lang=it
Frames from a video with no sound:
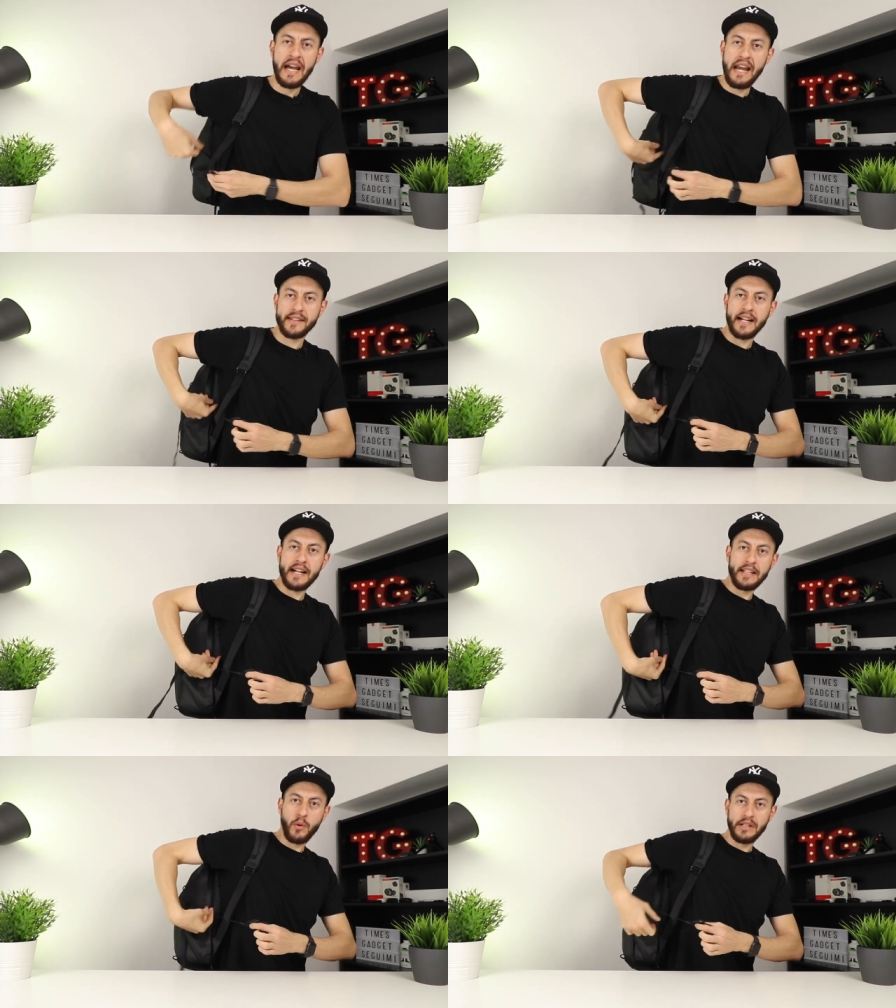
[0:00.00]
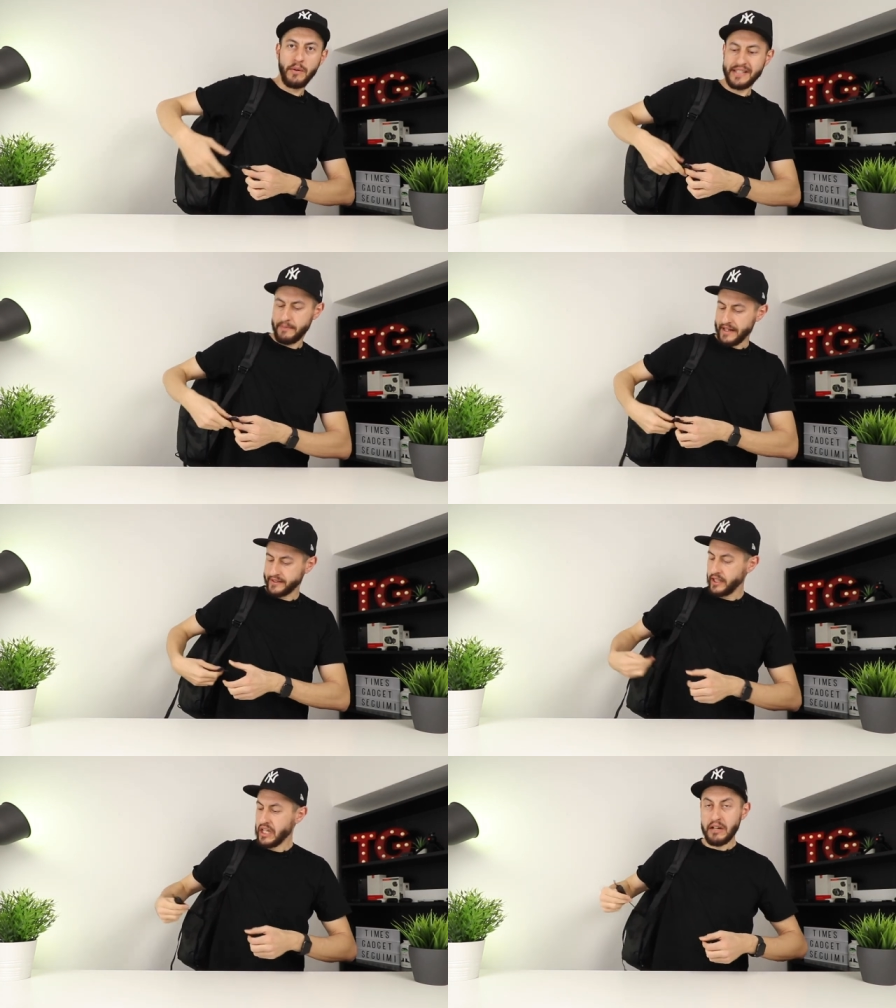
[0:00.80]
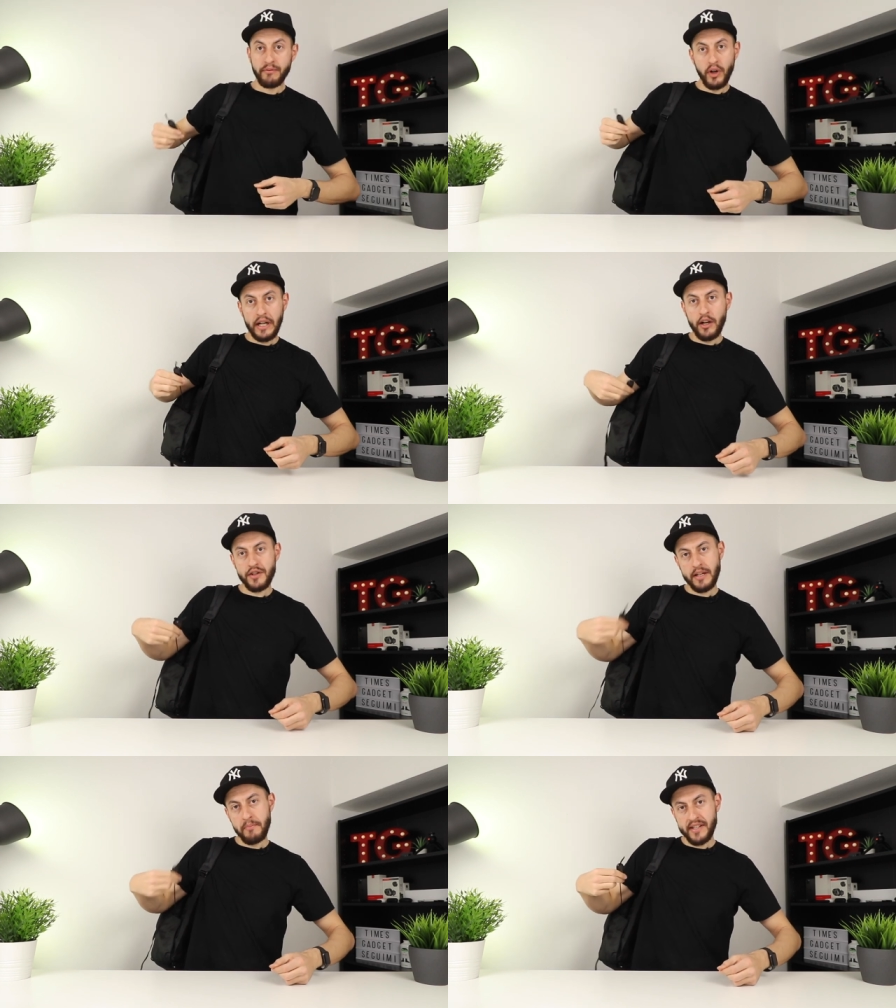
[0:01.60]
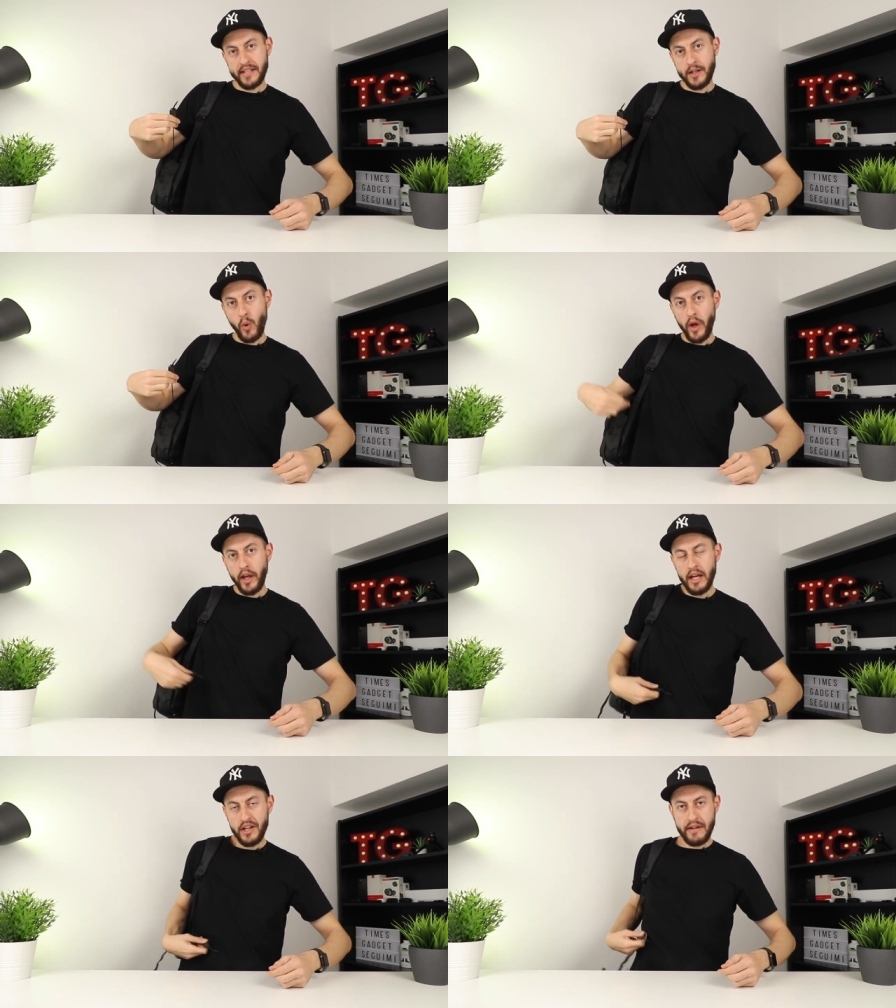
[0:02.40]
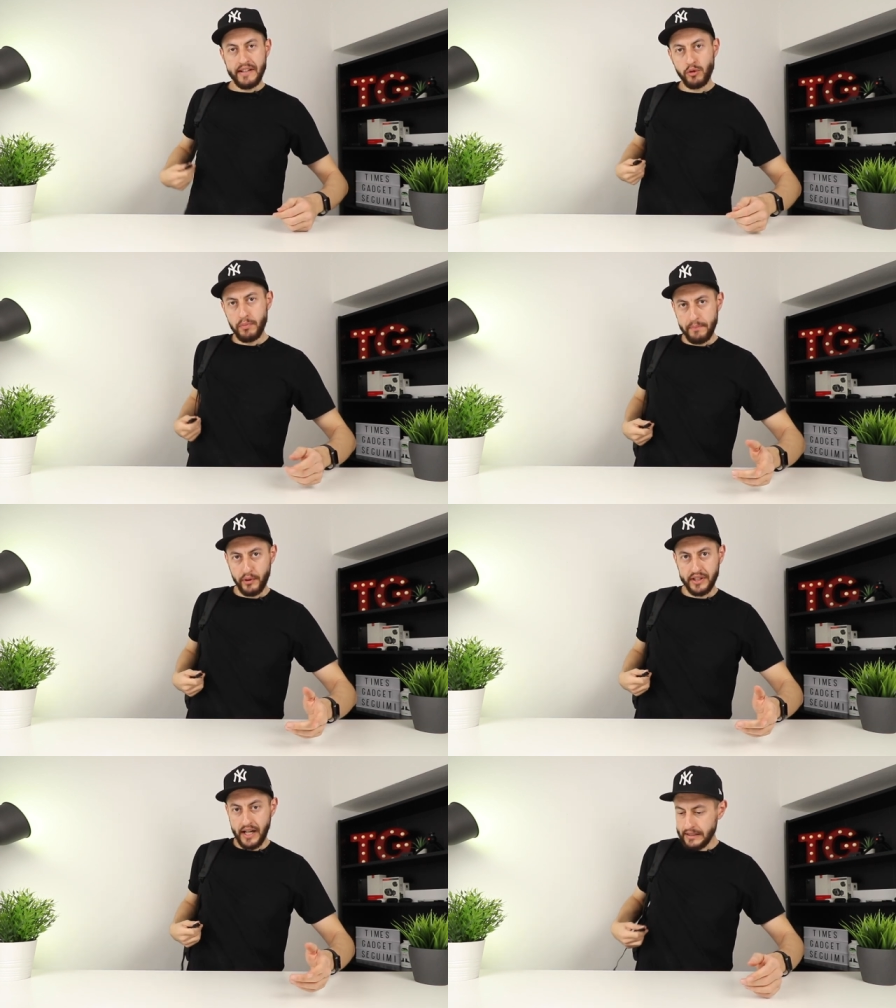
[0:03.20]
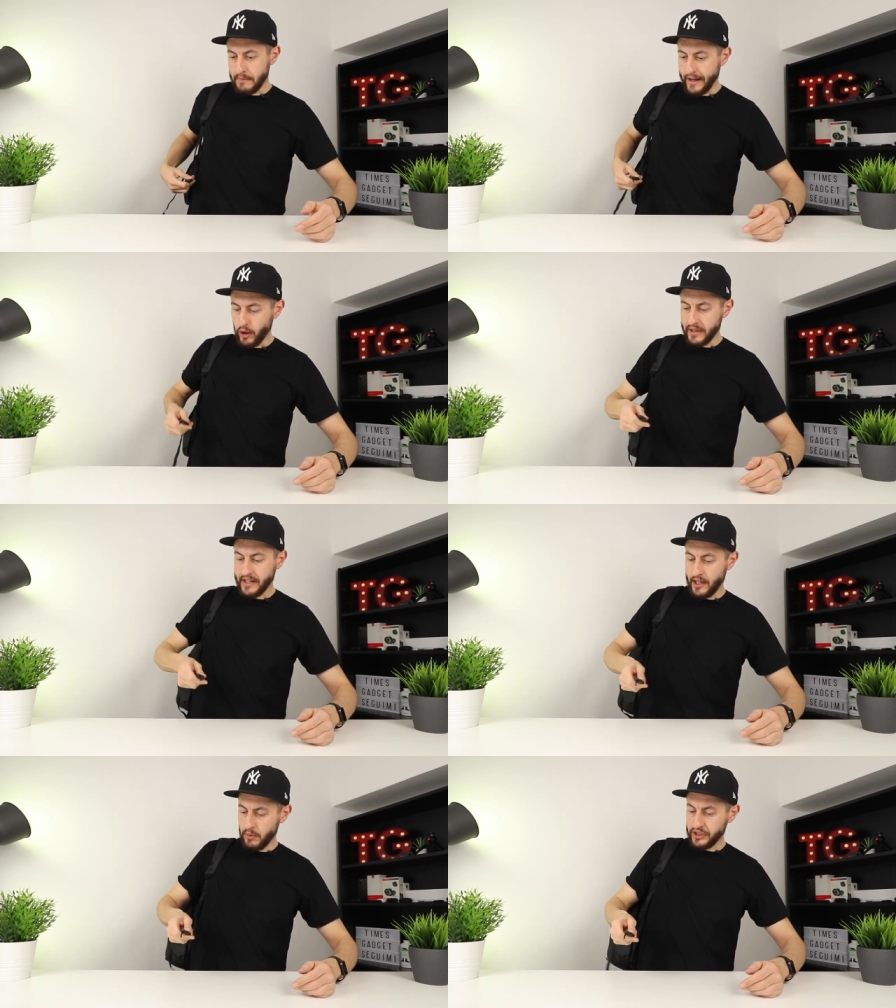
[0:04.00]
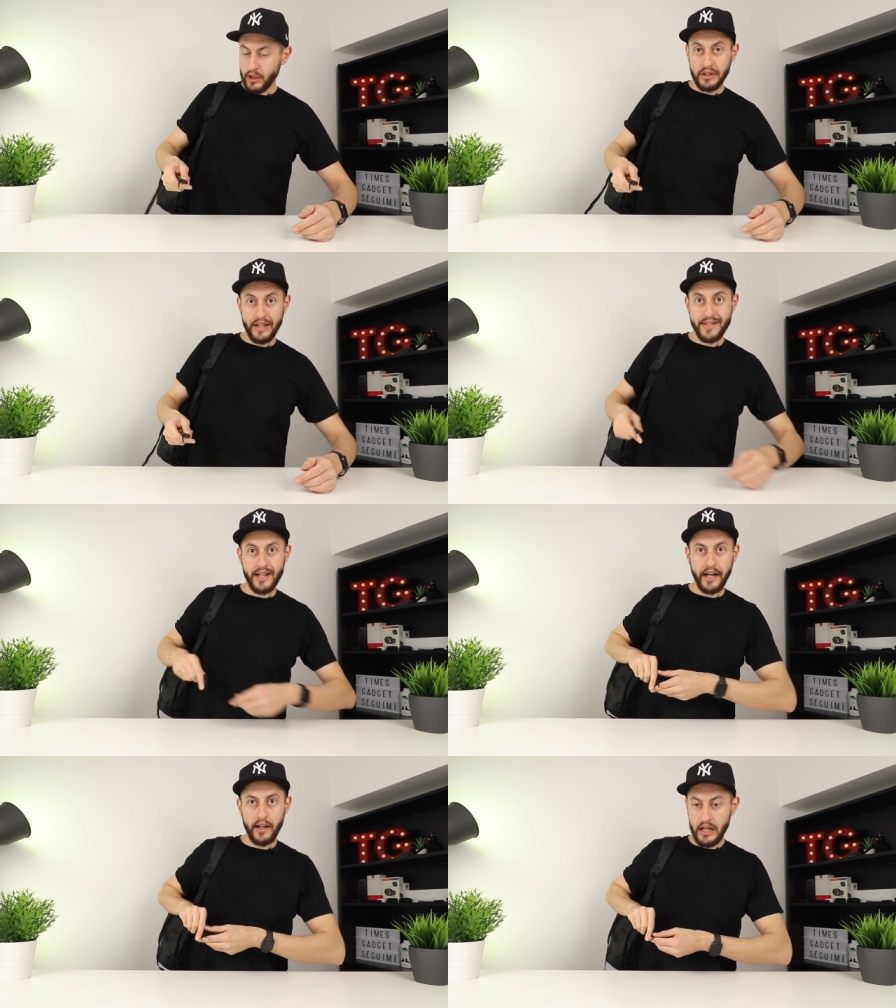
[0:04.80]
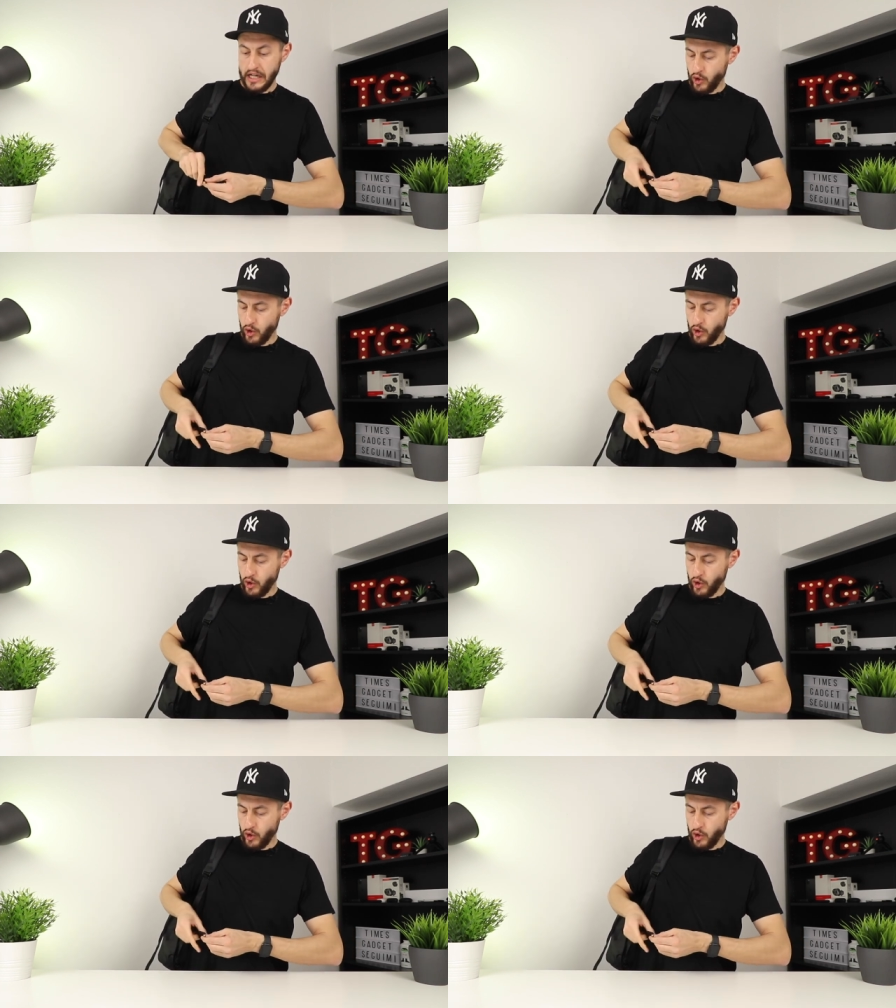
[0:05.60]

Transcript: e l'attaccate qui da questa parte, voi le cose che mettete qui ce le avete subito a portata di mano perché le potete utilizzare,